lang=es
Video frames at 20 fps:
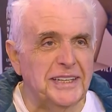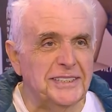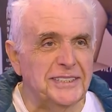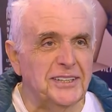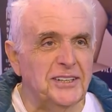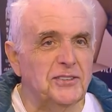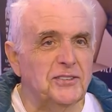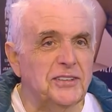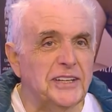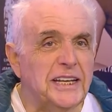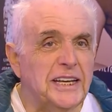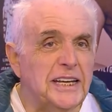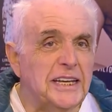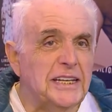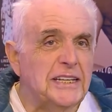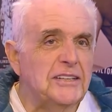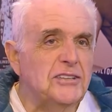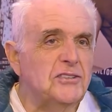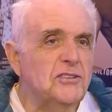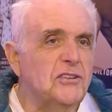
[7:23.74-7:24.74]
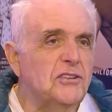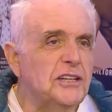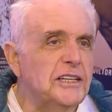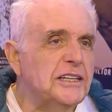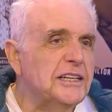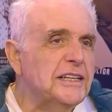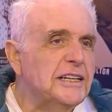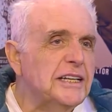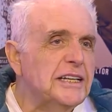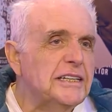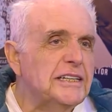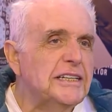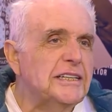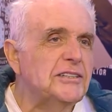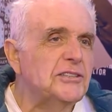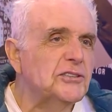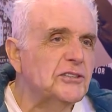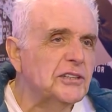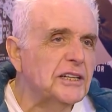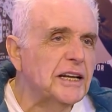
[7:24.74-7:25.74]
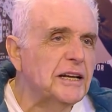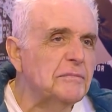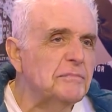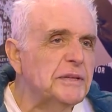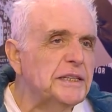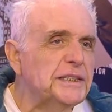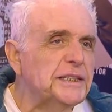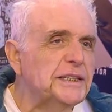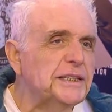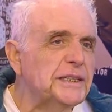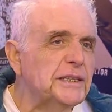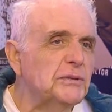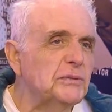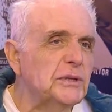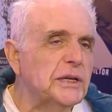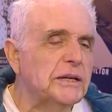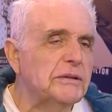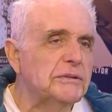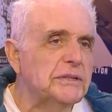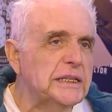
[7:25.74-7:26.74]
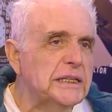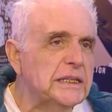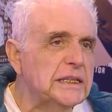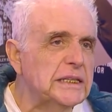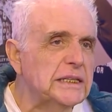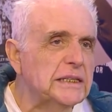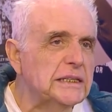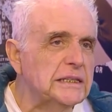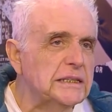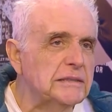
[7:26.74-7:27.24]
páselo bien. No, y, yo realmente tengo una vida